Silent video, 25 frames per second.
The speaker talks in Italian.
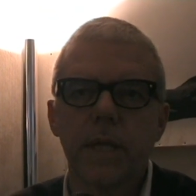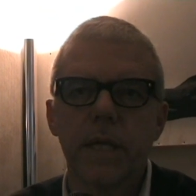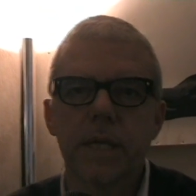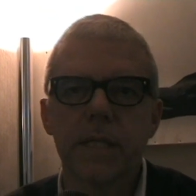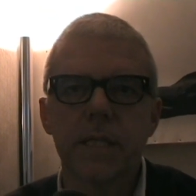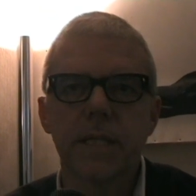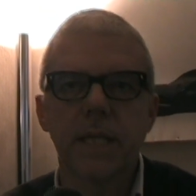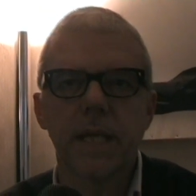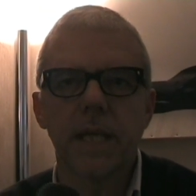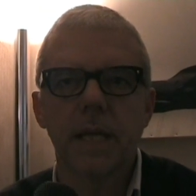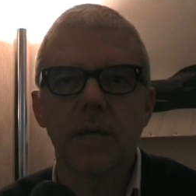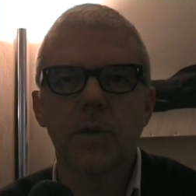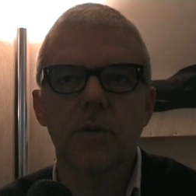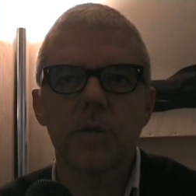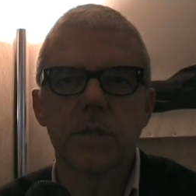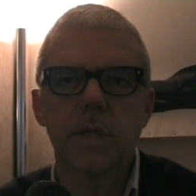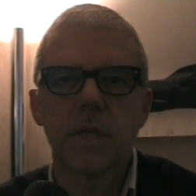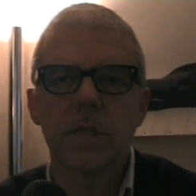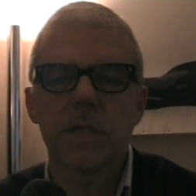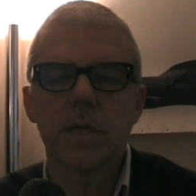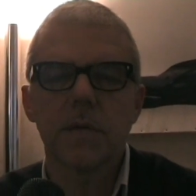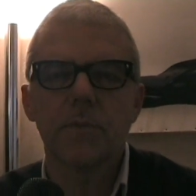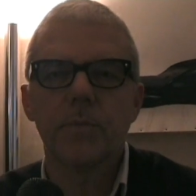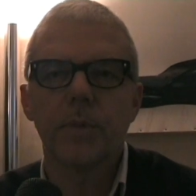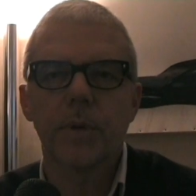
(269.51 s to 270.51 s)
da esterno
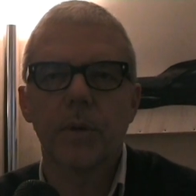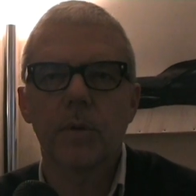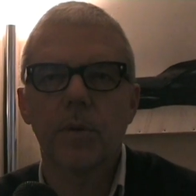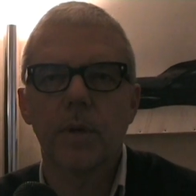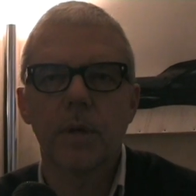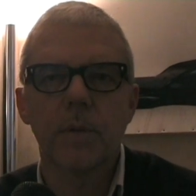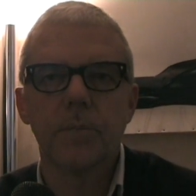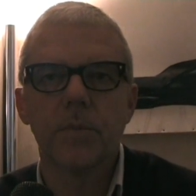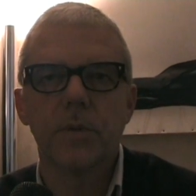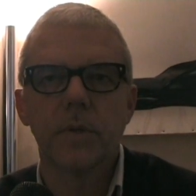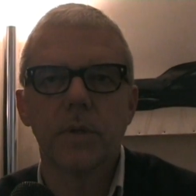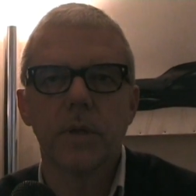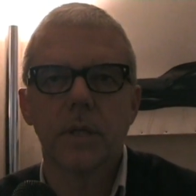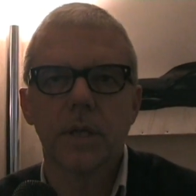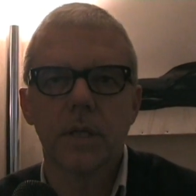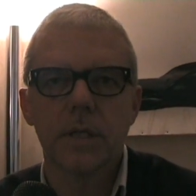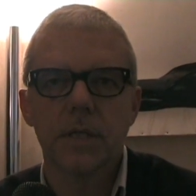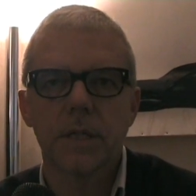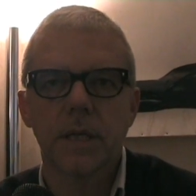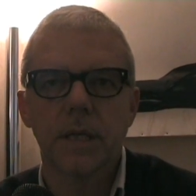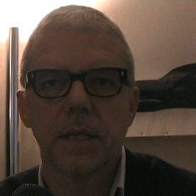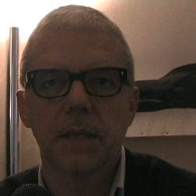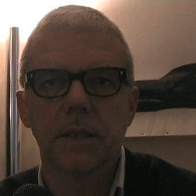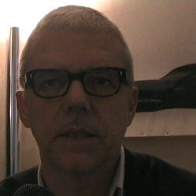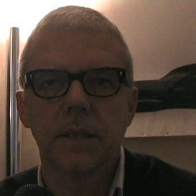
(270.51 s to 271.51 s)
sia sempre quella più
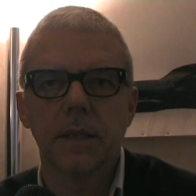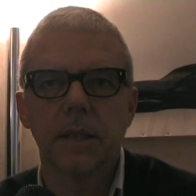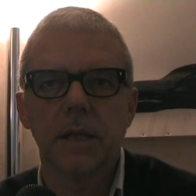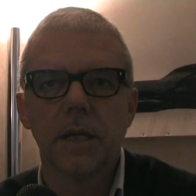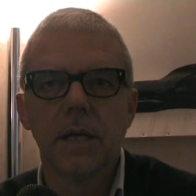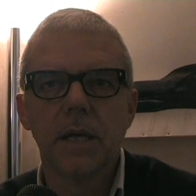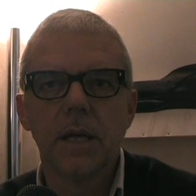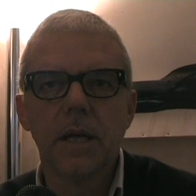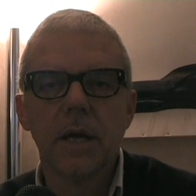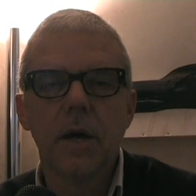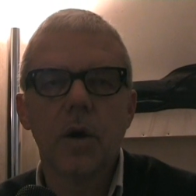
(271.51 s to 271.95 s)
interessante.